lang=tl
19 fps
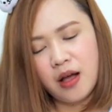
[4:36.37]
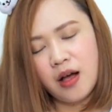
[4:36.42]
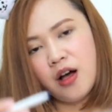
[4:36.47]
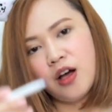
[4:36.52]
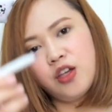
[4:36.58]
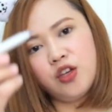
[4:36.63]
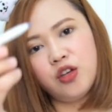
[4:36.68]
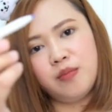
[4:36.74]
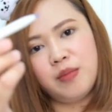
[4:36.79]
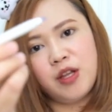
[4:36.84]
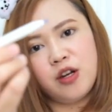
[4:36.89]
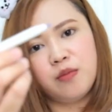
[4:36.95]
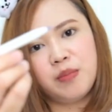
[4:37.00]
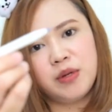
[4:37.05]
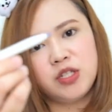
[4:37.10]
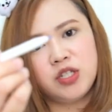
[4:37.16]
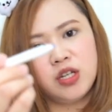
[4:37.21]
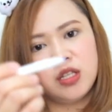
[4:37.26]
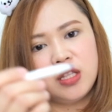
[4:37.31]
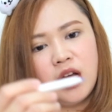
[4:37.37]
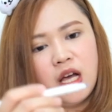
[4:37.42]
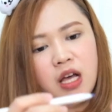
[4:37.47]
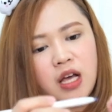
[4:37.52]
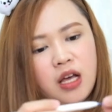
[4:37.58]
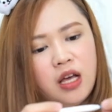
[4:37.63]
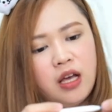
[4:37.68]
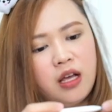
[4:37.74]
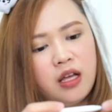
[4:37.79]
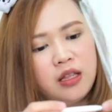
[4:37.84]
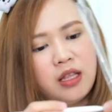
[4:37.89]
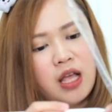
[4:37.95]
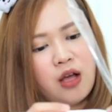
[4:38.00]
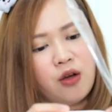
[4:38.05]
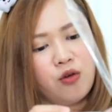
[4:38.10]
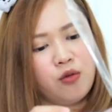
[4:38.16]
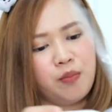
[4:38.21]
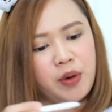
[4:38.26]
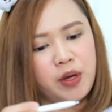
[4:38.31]
Ayun, meron pa siyang
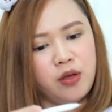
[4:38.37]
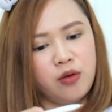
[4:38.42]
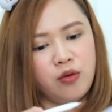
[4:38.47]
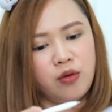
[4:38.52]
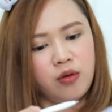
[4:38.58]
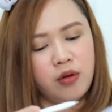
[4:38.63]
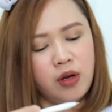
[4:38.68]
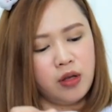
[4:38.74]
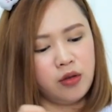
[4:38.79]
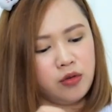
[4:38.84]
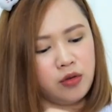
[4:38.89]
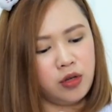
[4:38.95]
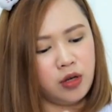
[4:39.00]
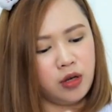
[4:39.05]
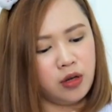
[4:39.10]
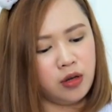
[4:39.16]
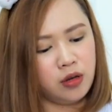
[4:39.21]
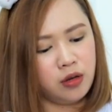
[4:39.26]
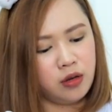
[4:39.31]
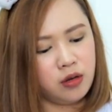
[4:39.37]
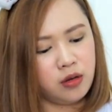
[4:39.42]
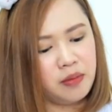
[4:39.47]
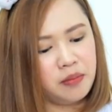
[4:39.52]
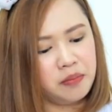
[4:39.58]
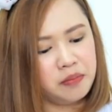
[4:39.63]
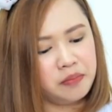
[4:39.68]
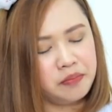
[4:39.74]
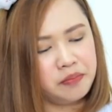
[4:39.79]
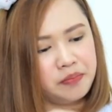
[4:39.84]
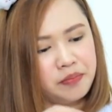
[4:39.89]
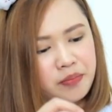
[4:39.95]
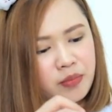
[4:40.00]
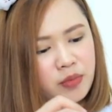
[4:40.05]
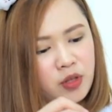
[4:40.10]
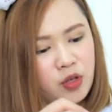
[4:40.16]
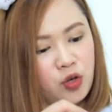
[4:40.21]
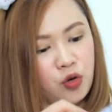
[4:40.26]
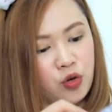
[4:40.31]
nakatago pa yung ano yan.
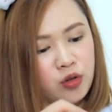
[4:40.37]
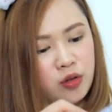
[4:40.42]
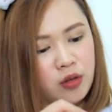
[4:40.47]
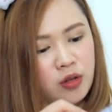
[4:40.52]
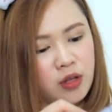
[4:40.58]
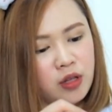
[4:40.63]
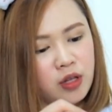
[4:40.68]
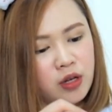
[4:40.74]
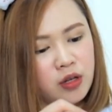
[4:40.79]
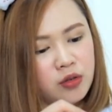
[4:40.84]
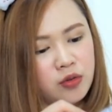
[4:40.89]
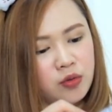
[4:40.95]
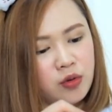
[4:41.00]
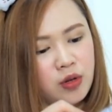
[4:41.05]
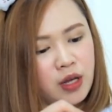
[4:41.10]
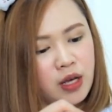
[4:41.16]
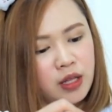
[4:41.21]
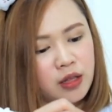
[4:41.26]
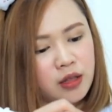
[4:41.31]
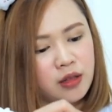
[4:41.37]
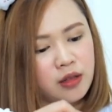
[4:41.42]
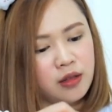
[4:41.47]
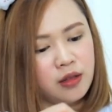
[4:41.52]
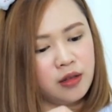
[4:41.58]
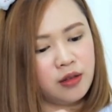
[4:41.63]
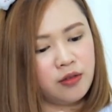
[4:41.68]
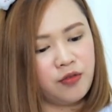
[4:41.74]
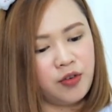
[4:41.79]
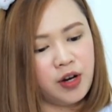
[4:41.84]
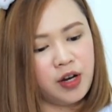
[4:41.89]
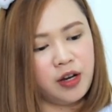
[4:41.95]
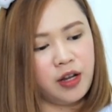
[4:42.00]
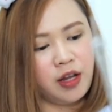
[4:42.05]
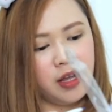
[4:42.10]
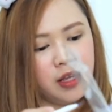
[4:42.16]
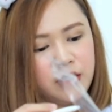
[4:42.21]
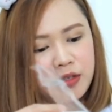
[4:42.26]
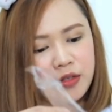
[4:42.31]
Cute, ganda ng sulat.
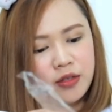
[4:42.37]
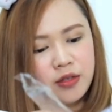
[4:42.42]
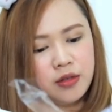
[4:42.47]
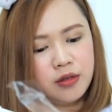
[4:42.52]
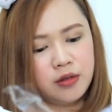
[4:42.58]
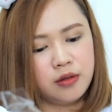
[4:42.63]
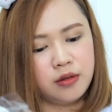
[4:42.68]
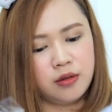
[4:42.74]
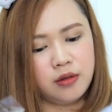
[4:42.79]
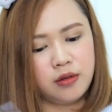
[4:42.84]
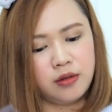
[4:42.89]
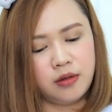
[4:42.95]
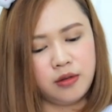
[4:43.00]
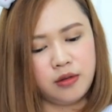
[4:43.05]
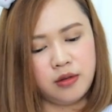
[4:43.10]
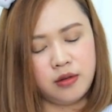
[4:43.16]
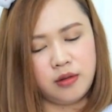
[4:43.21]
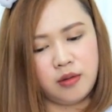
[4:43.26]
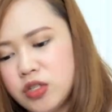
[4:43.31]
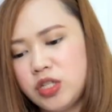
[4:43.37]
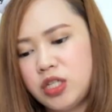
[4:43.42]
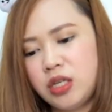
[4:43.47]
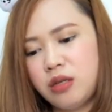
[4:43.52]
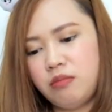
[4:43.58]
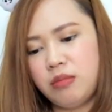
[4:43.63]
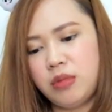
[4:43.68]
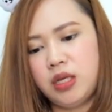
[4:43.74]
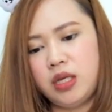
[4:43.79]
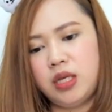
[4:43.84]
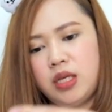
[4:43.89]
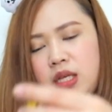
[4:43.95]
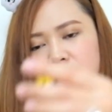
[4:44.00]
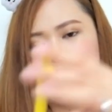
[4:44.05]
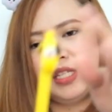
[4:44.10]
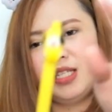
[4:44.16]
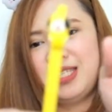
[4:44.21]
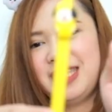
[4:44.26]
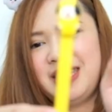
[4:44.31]
Fairness. Chimmy.
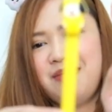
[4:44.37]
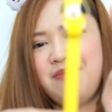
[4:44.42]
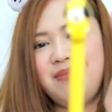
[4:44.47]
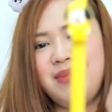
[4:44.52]
Si